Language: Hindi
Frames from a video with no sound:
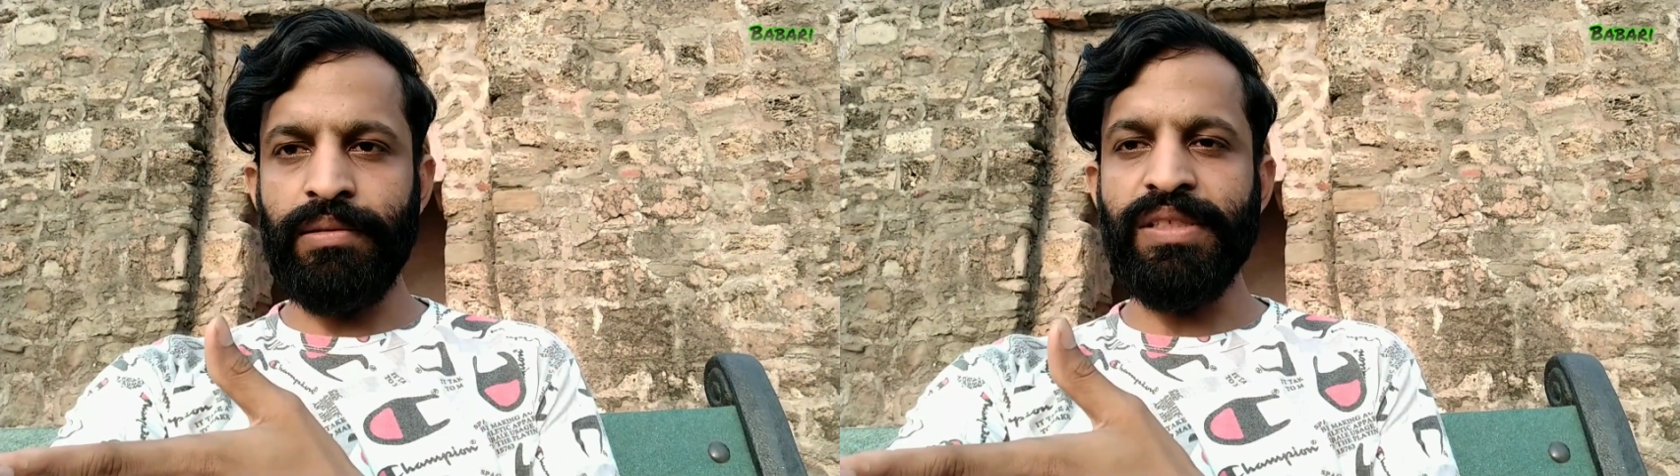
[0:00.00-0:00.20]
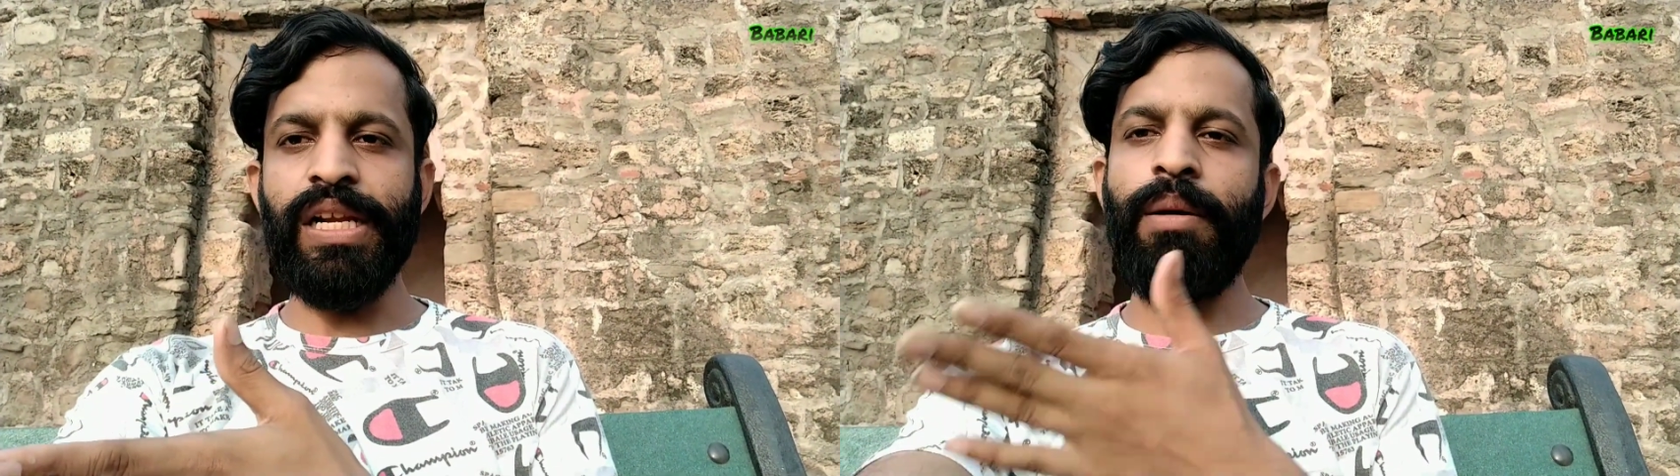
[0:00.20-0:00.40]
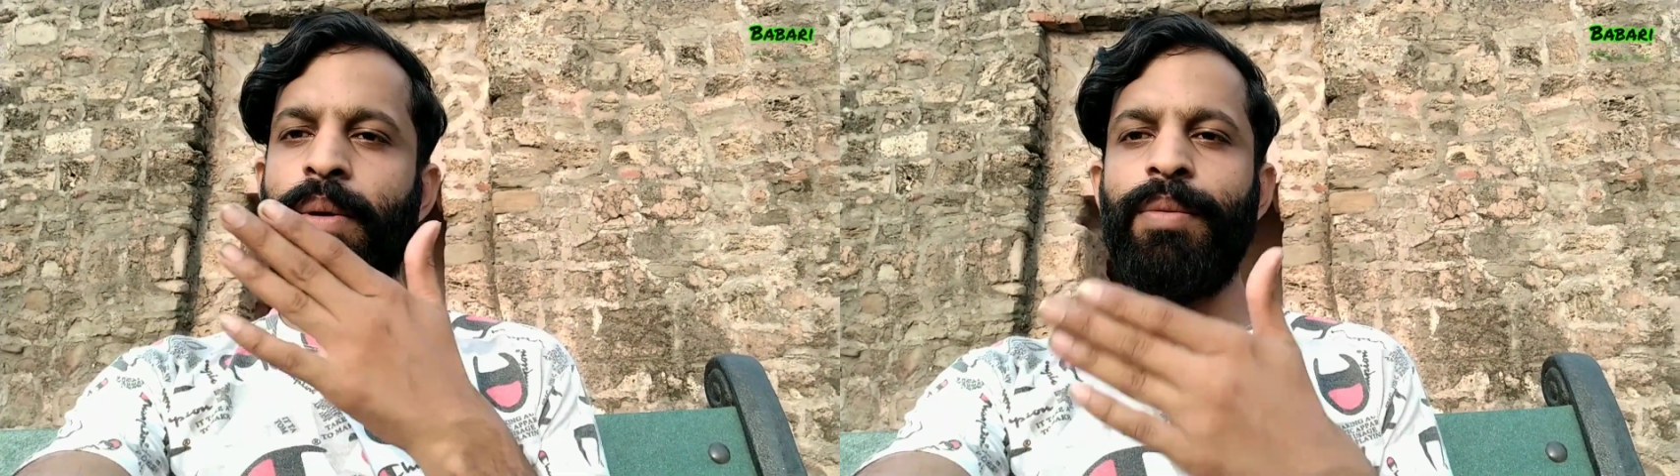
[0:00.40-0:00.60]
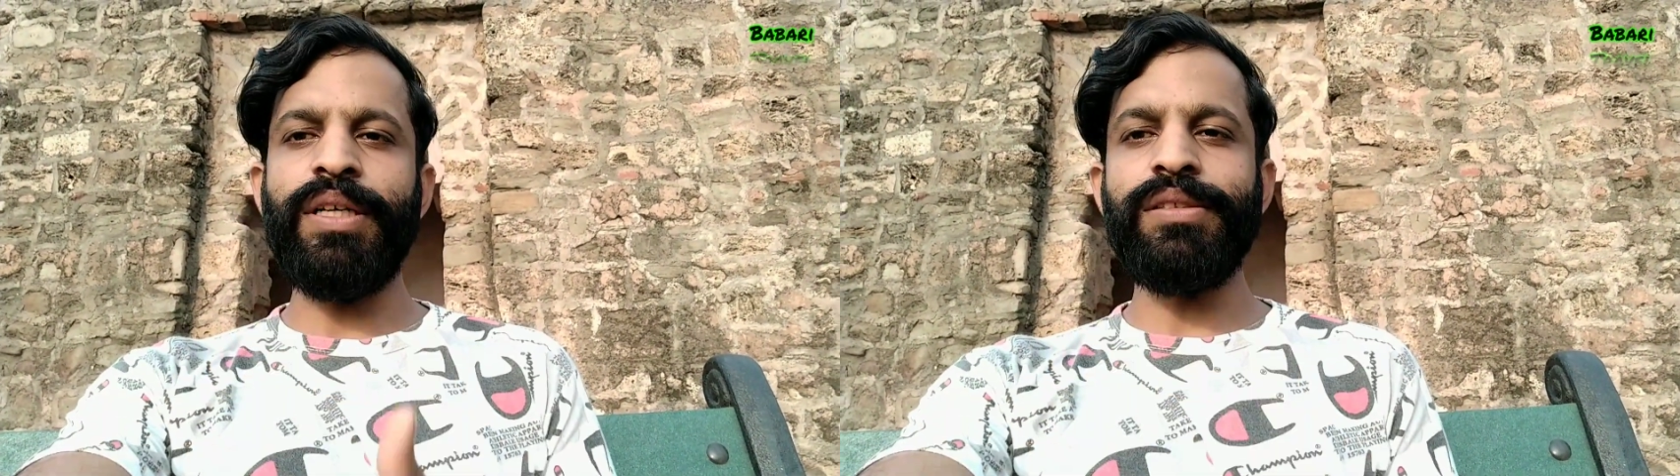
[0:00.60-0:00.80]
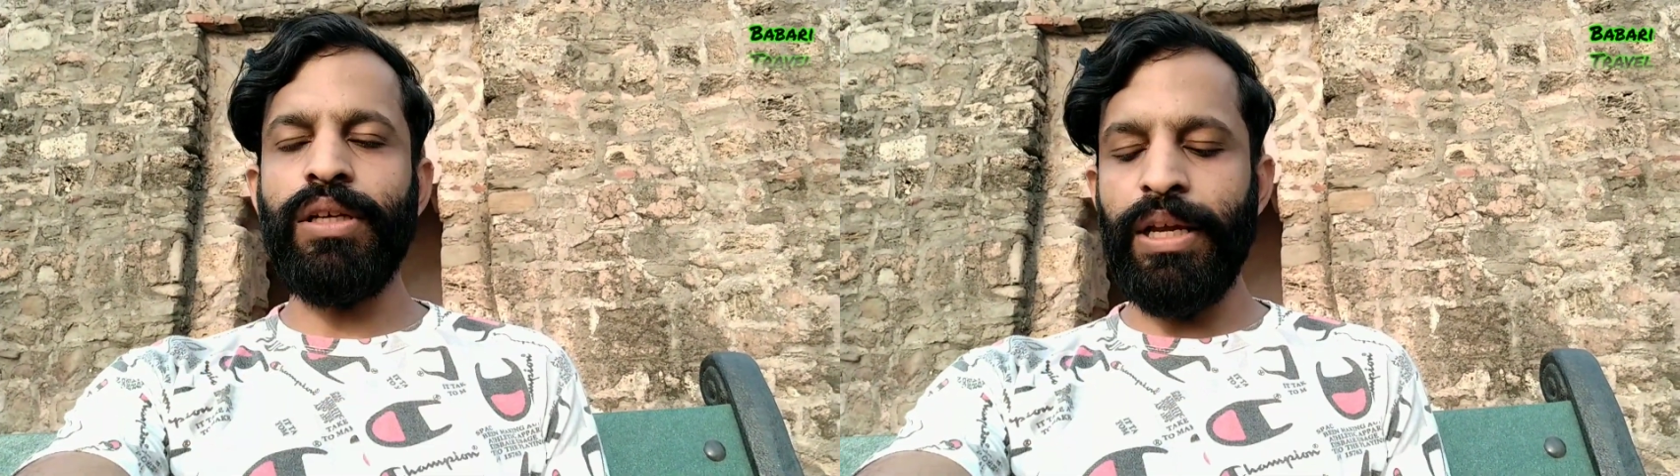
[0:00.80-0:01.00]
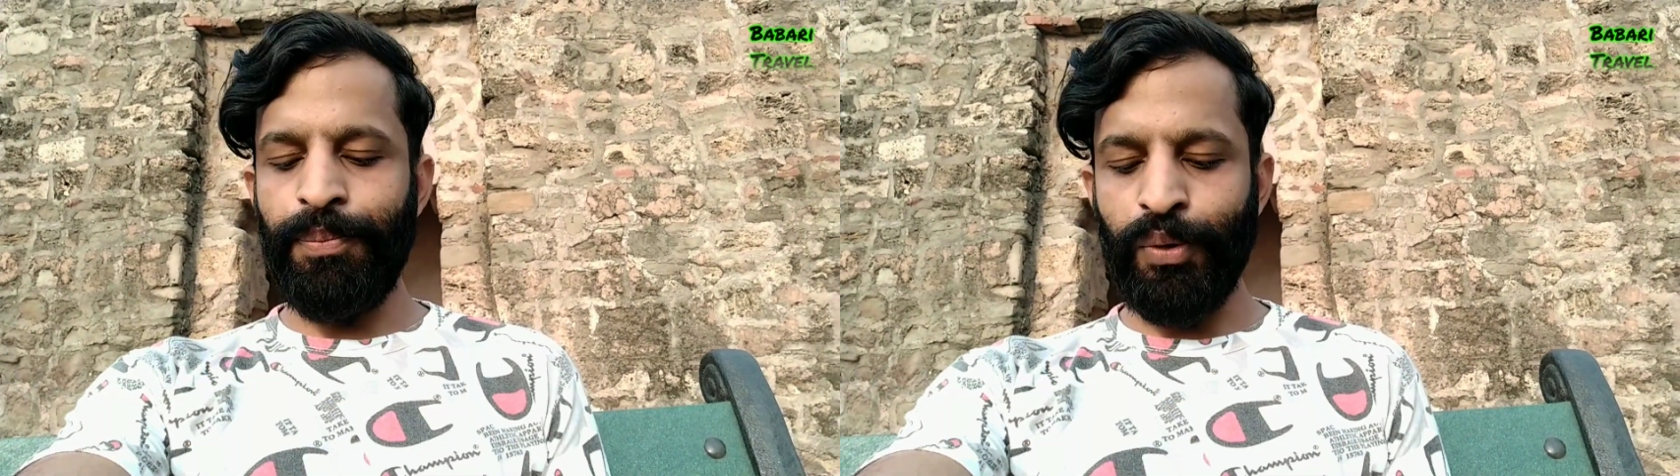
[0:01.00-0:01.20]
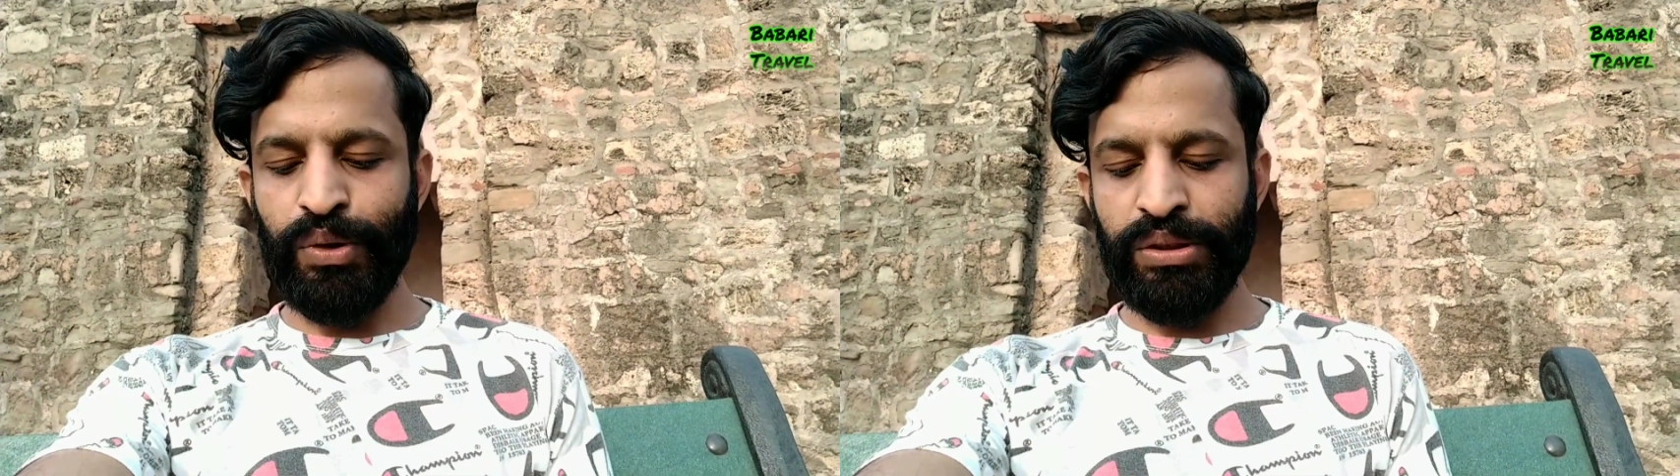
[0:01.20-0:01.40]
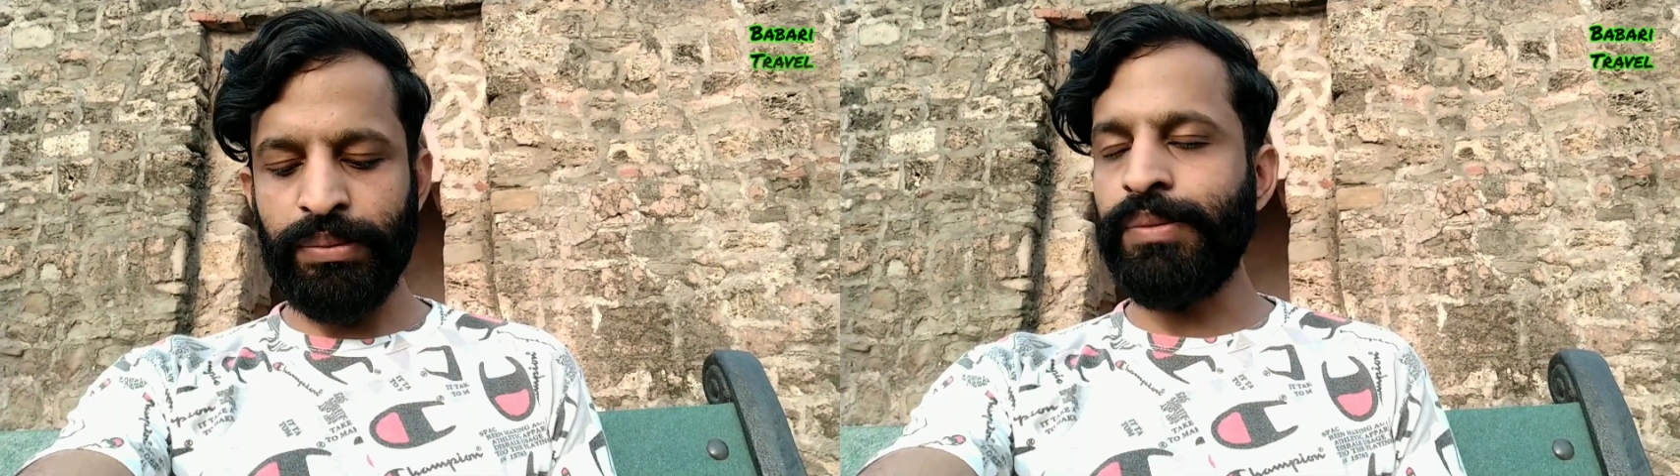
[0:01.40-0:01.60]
इस्लामाबाद एयरपोर्ट्स